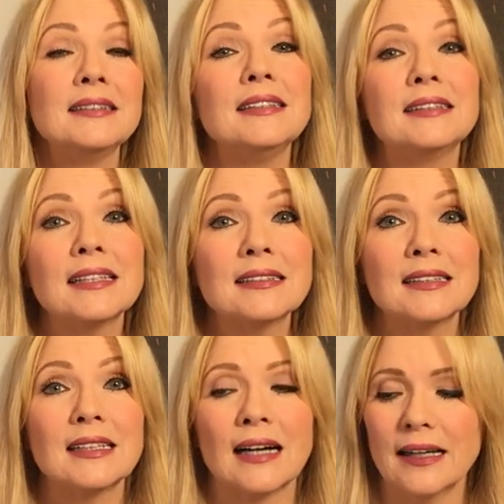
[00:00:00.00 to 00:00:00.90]
Die dritte
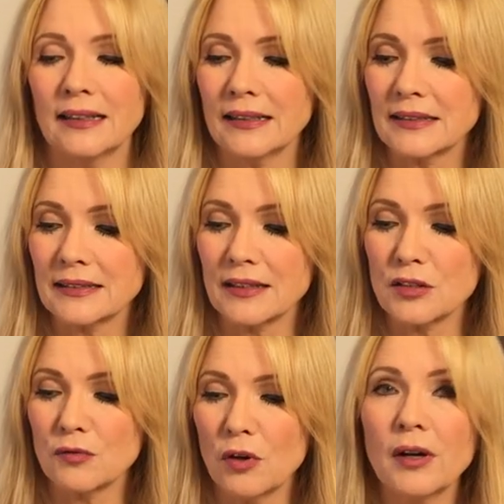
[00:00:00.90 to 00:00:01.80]
Dekade hat das
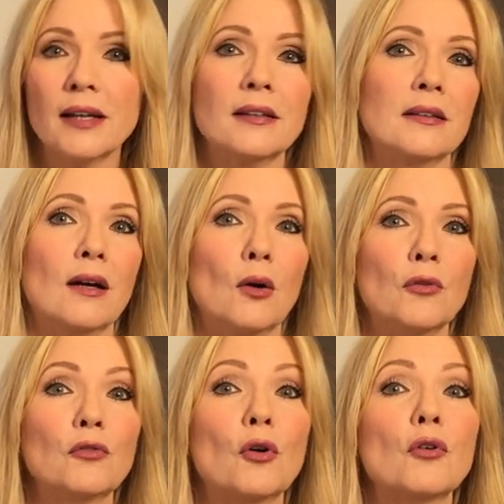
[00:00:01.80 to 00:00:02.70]
ganze Wochenende
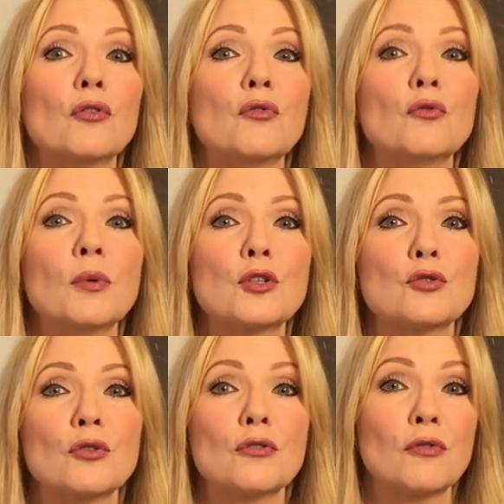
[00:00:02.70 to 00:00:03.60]
darauf noch
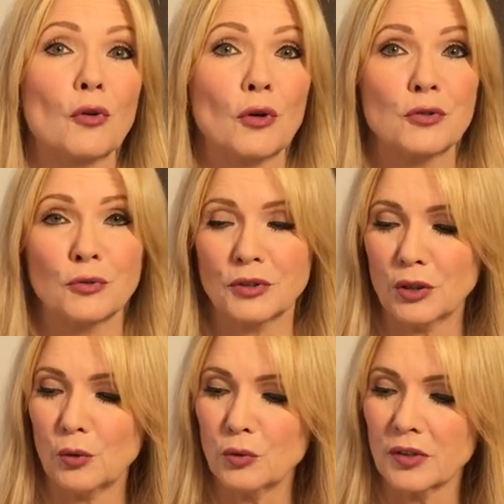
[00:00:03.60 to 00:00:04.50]
superschöne Flirt- und
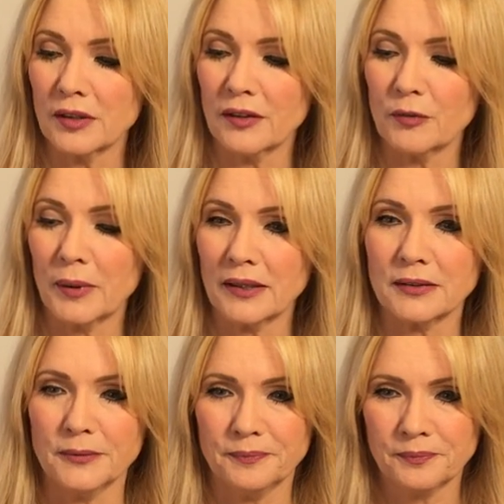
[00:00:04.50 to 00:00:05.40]
Erotikaspekte.